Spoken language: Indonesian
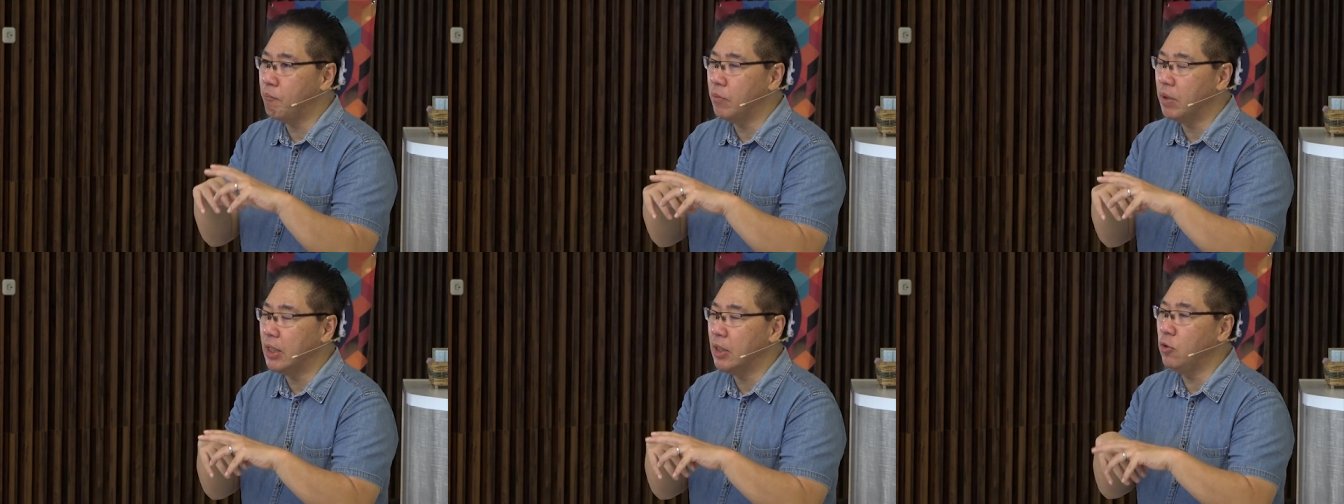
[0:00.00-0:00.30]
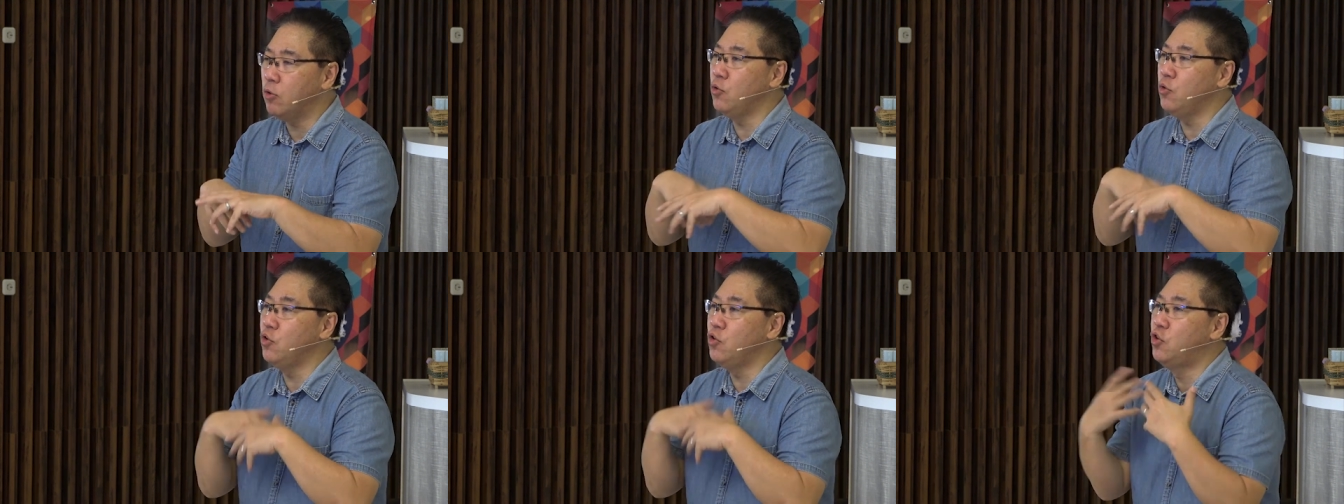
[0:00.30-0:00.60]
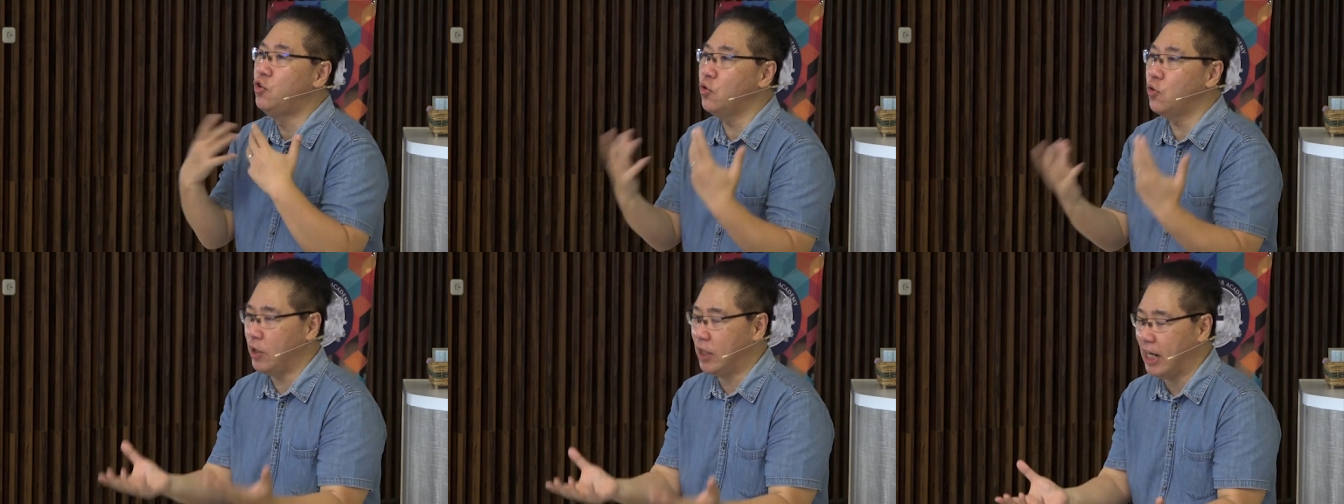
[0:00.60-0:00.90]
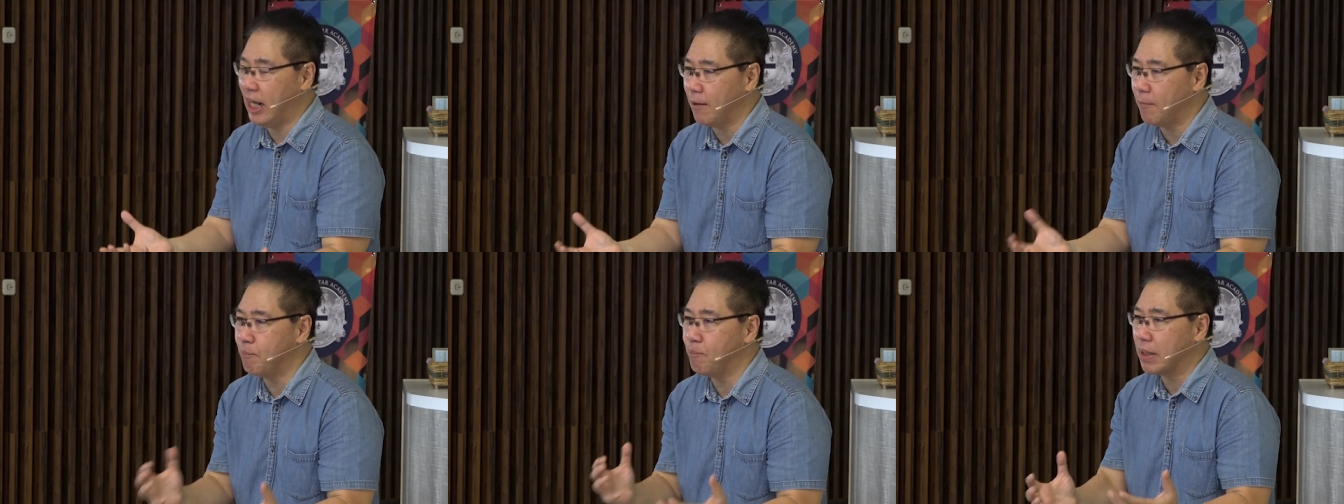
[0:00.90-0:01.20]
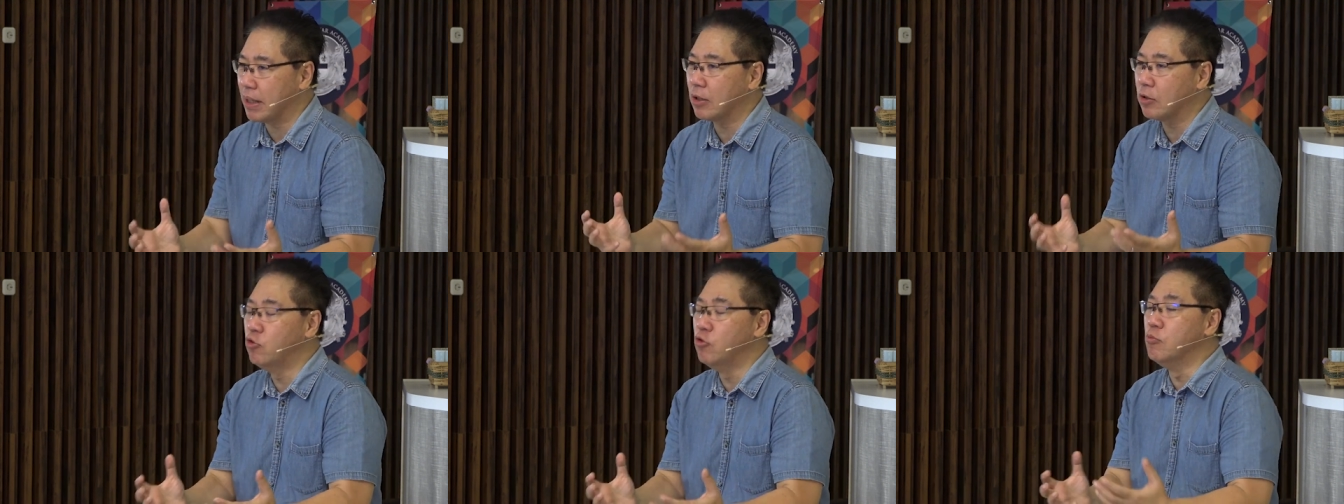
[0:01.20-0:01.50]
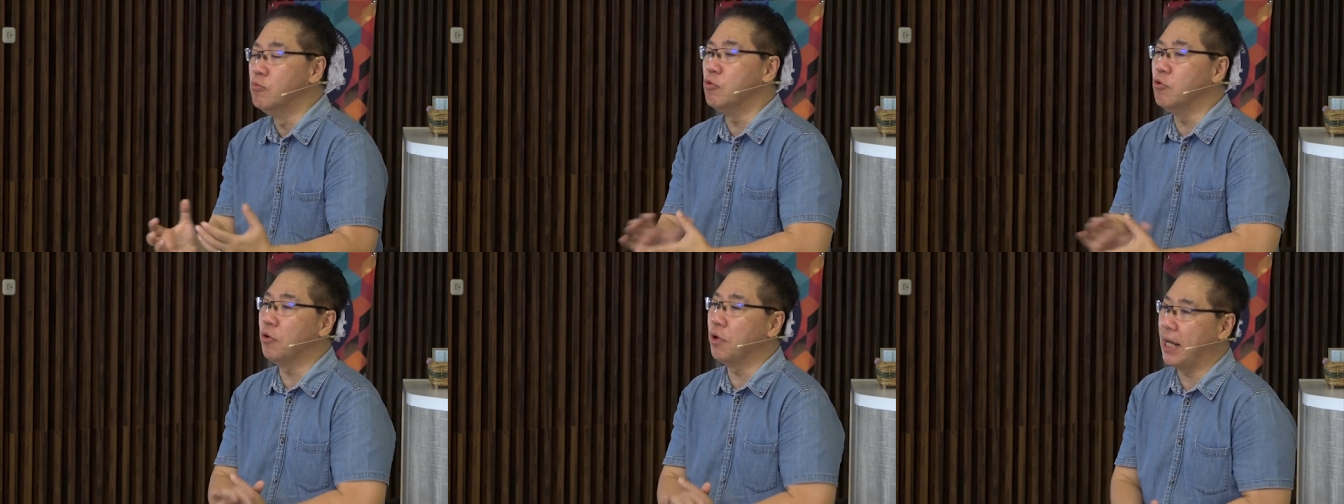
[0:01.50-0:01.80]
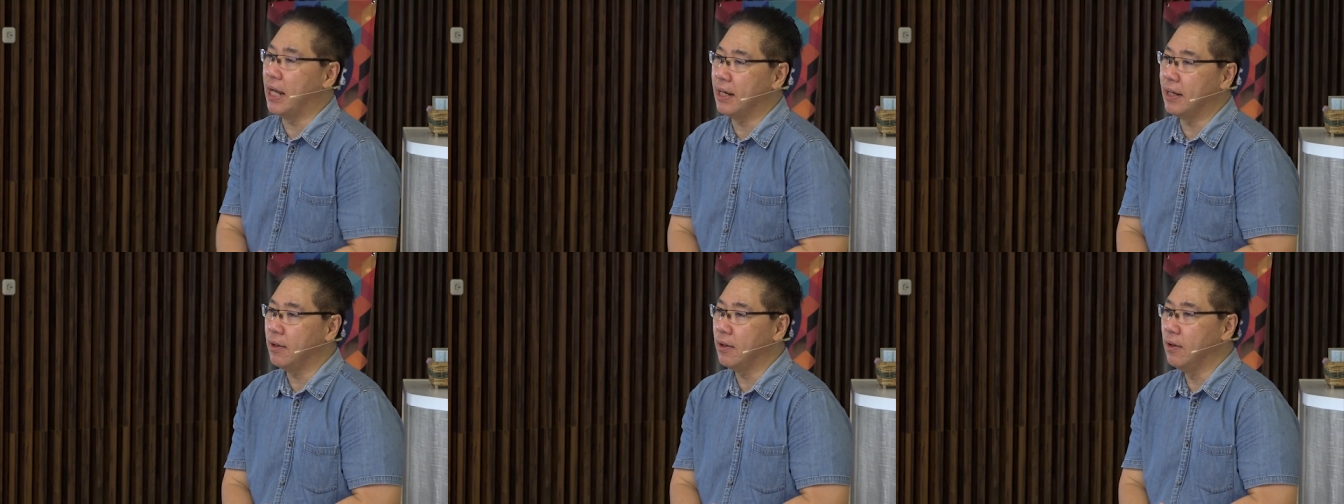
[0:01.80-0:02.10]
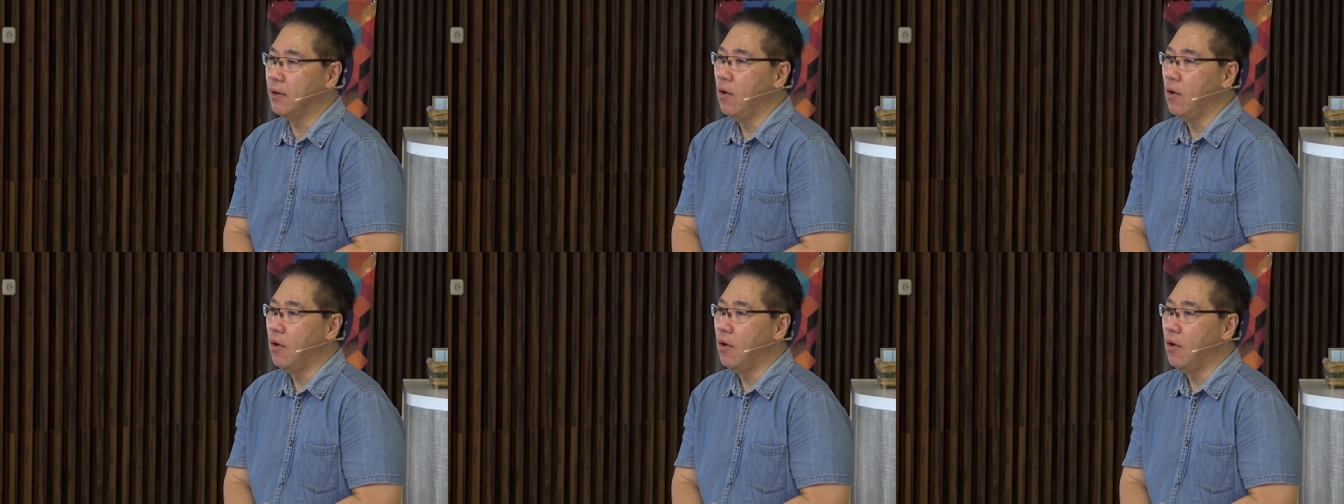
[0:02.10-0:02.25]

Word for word: menunjukkan pergumulan